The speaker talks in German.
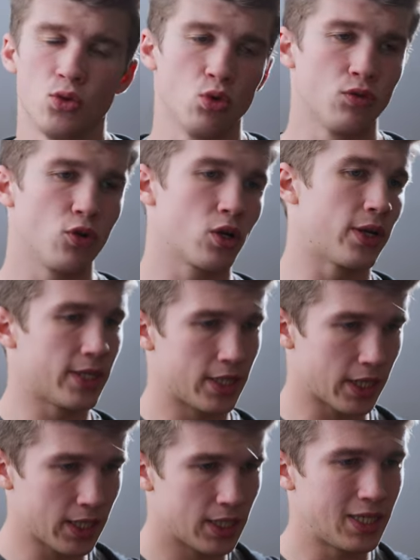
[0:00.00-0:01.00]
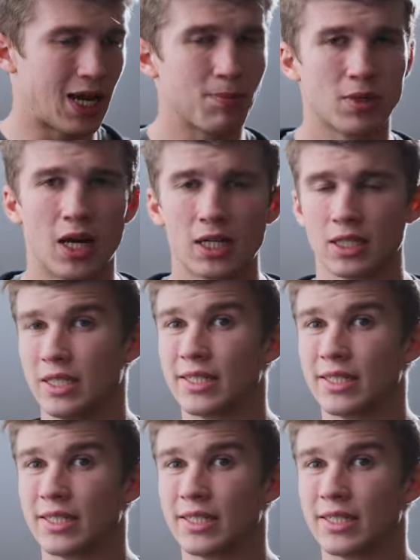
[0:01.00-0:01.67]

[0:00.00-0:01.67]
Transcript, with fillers: nur wirklich richtig abkackt,